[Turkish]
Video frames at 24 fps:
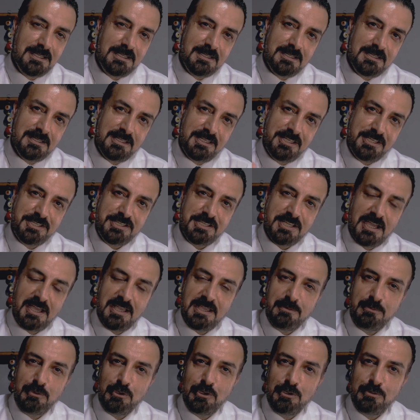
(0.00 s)
Ee,
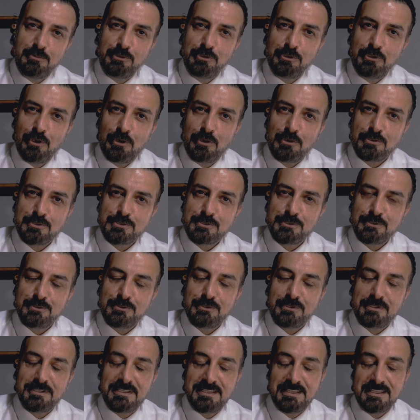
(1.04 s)
hikaye bölümünde
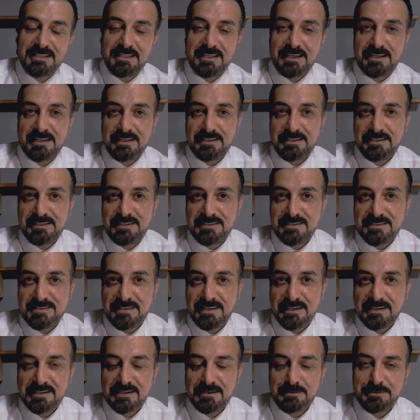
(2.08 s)
olsun ya da
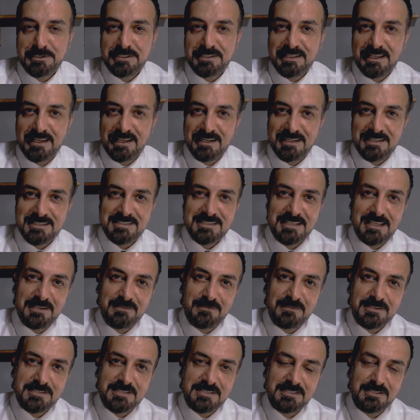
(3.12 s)
Instagram'ın ana
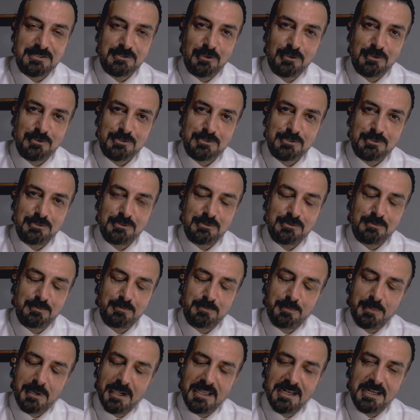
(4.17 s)
sayfasında olsun
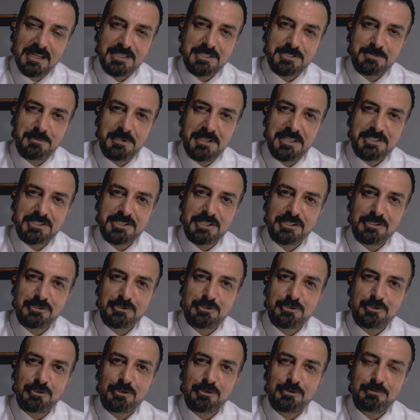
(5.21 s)
paylaşmaya
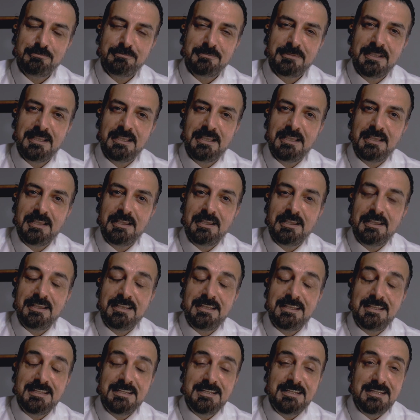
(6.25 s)
çalışıyorum.
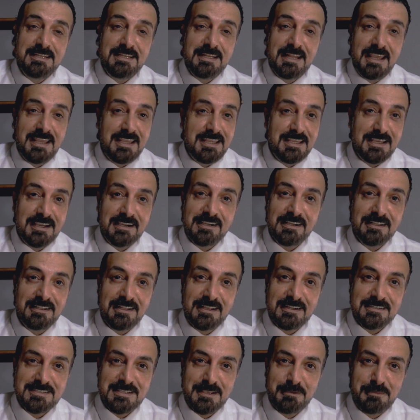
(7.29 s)
Neyi
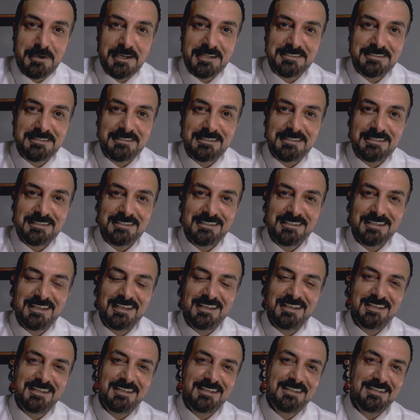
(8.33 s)
yakalarsam artık
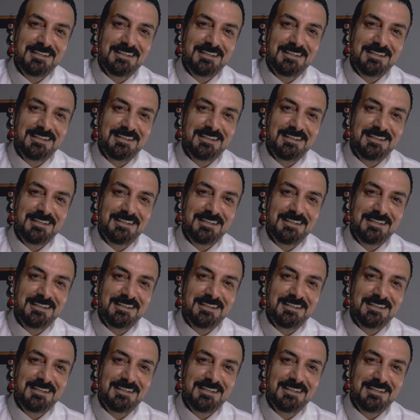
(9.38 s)
e,